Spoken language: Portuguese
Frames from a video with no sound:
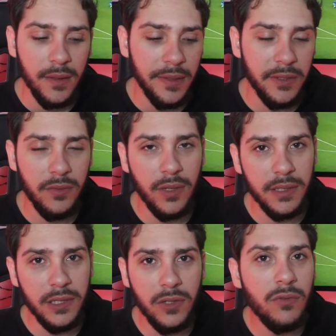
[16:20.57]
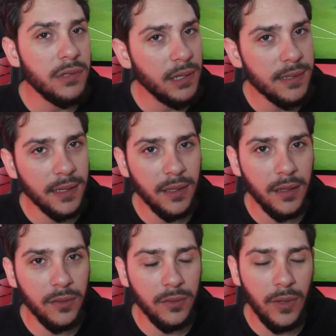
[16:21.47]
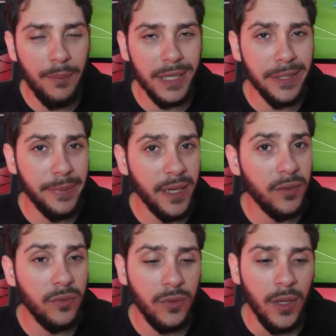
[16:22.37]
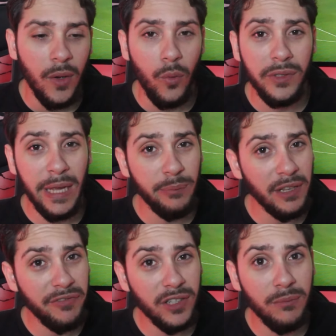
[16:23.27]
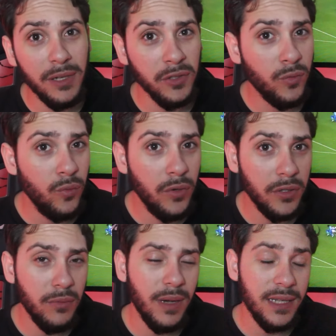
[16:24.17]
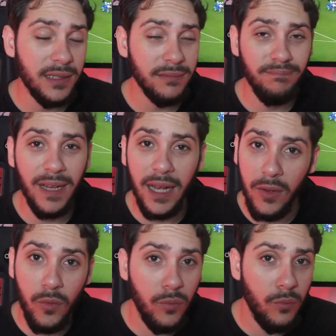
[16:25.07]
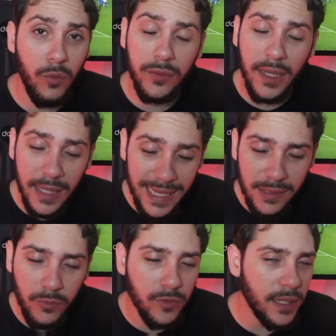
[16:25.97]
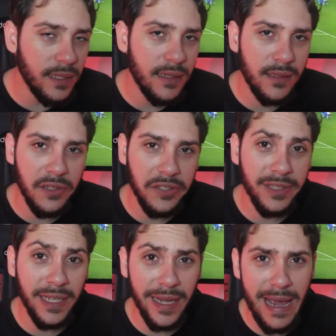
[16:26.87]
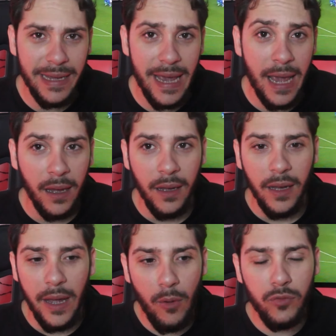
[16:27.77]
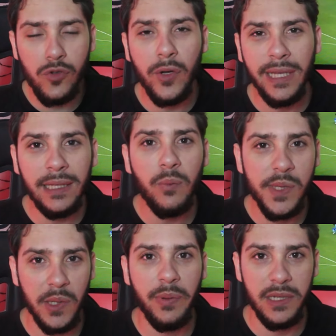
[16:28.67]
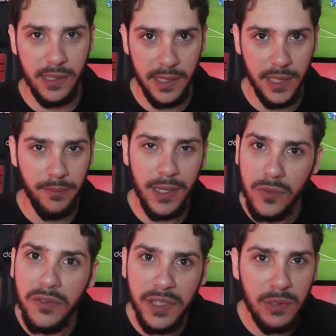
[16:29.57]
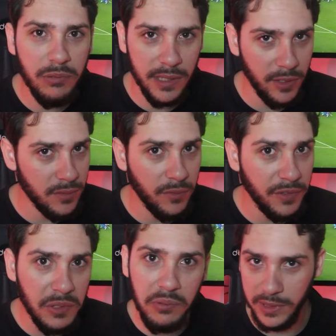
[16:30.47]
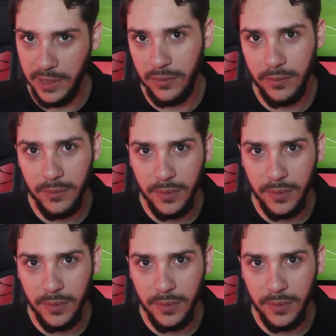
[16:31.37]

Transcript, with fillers: acredito que a gente consiga sair da, do rebaixamento. O tempo tá ficando mais curto, mas o, mundo, esse mundo ainda existe. É, é, é uns 80% pra gente sair. Mais os 20%, são 20%.